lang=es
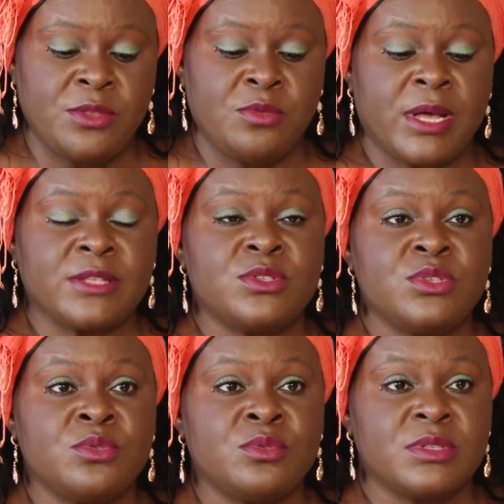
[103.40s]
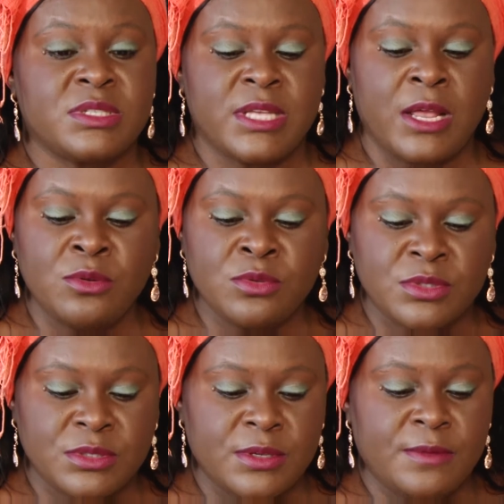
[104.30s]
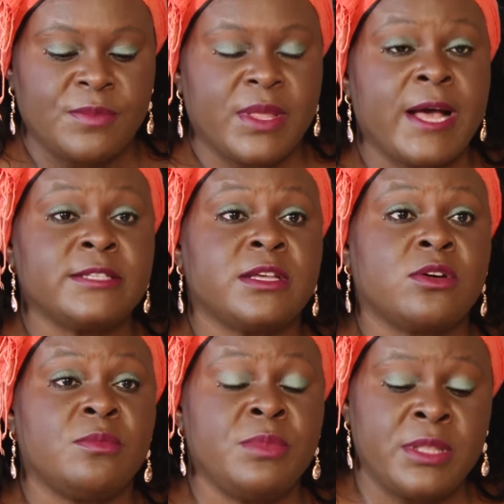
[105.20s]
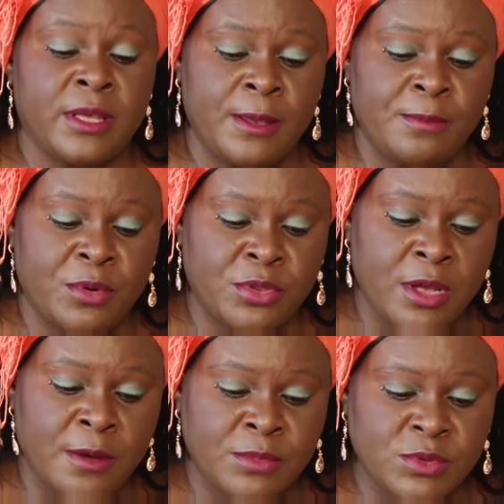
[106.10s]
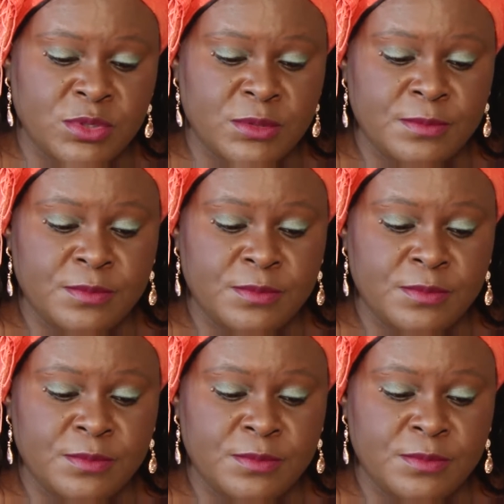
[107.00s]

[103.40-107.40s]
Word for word: educación, salud, hasta comida importábamos.